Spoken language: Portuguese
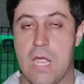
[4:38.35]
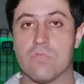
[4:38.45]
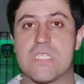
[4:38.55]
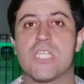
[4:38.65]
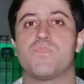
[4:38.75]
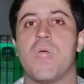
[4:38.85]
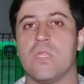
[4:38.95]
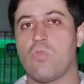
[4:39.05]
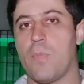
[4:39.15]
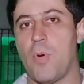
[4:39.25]
É um
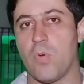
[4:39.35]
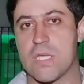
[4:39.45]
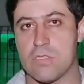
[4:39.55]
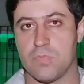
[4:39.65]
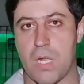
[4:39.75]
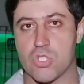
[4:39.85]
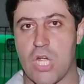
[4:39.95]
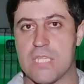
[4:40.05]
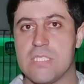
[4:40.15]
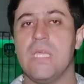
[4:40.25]
desrespeito com a população de Belo
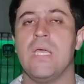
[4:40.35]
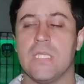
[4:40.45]
Jardim